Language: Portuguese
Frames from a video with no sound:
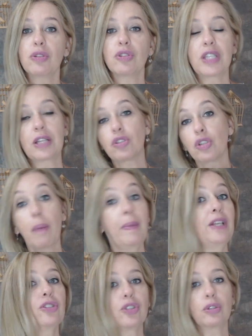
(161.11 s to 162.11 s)
sustento
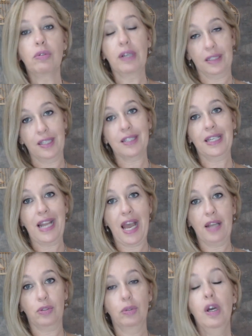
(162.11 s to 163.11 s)
somente do
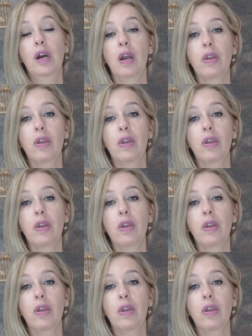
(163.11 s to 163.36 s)
artesanato.